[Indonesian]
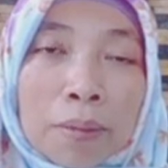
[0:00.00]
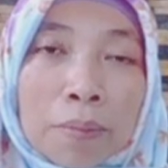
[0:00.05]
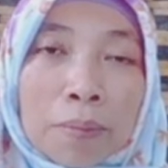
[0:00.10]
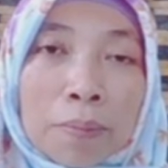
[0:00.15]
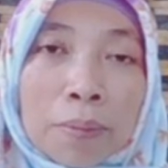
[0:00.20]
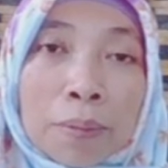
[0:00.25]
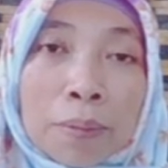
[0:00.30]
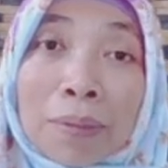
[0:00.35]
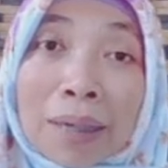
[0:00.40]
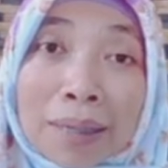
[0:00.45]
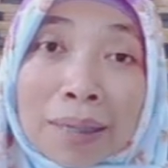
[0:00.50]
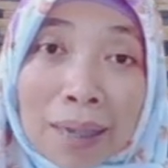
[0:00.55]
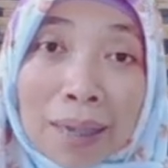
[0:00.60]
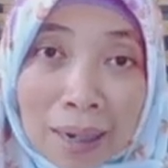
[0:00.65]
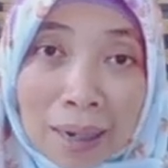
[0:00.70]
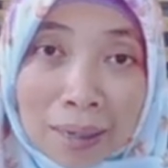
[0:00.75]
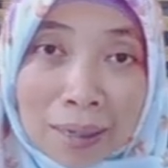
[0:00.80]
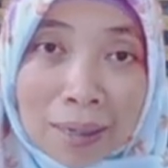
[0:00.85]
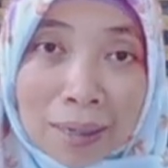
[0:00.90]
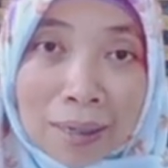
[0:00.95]

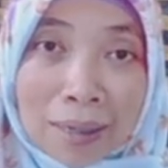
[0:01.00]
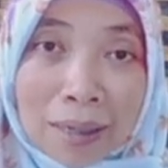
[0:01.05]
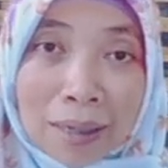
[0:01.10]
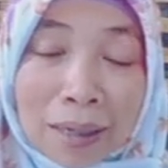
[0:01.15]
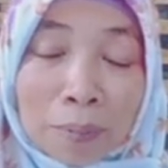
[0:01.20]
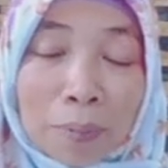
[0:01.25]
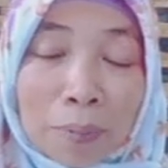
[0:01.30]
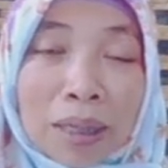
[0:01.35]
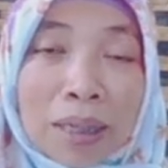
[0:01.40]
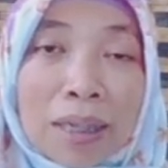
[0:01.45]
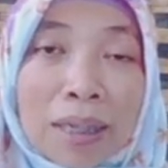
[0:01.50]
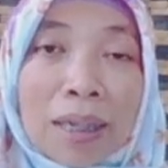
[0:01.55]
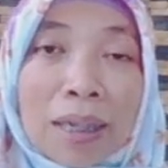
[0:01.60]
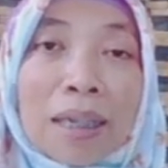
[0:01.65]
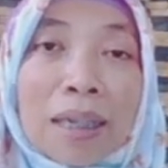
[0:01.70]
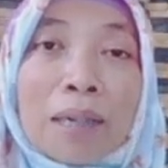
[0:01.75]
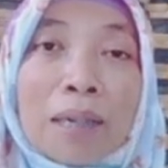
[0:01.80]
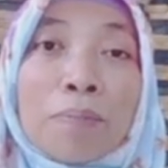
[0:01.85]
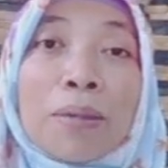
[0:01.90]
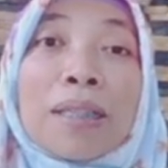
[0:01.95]
permasalahan ini, kepentingan
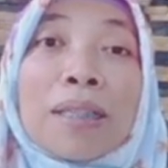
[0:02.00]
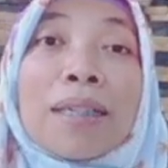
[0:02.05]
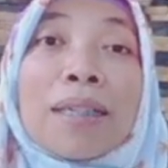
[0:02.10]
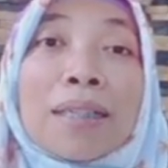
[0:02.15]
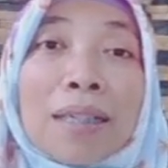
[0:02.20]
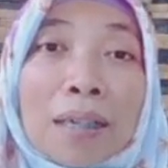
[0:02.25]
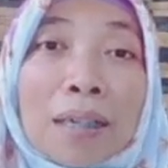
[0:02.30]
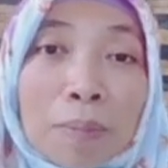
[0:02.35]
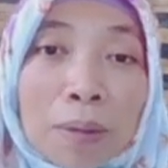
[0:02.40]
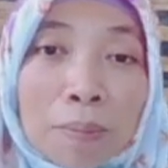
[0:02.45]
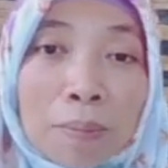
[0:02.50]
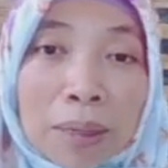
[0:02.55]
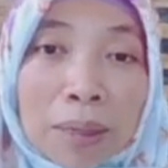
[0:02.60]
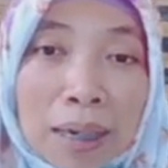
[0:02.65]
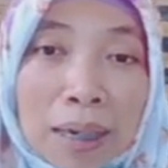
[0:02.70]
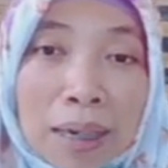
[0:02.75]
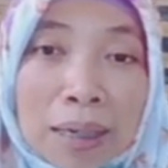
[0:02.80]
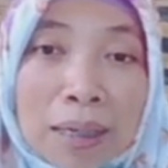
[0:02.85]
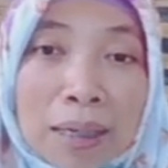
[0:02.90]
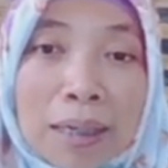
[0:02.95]
dari penyelesaian
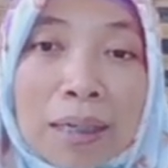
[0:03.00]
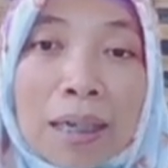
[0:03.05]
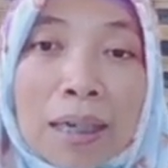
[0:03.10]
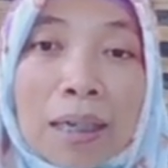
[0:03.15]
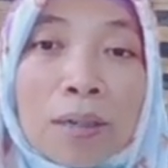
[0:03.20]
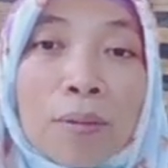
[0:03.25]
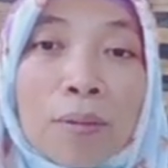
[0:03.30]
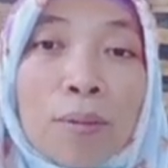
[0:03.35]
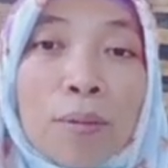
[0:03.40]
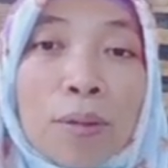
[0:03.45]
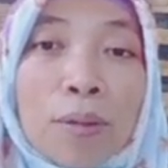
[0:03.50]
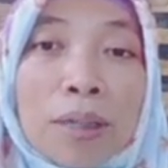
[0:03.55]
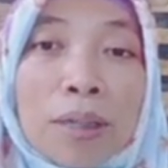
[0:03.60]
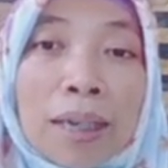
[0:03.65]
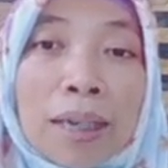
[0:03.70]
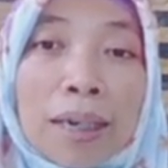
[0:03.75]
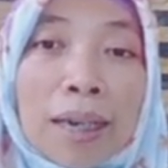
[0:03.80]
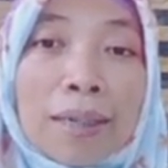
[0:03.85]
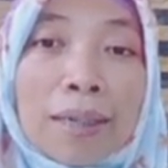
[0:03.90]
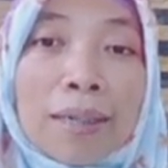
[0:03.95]
permasalahan ini kalau
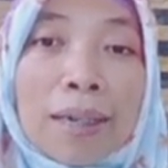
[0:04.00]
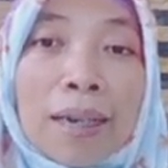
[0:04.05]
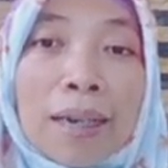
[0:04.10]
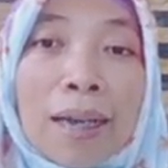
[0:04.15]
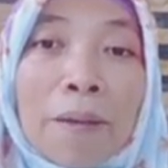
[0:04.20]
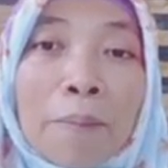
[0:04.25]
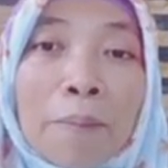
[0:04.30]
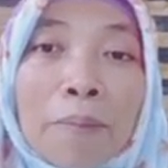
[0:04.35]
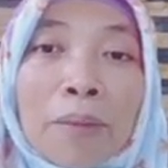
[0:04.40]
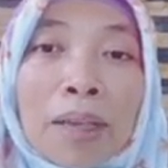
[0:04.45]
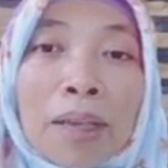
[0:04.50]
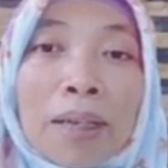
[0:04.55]
urgen adalah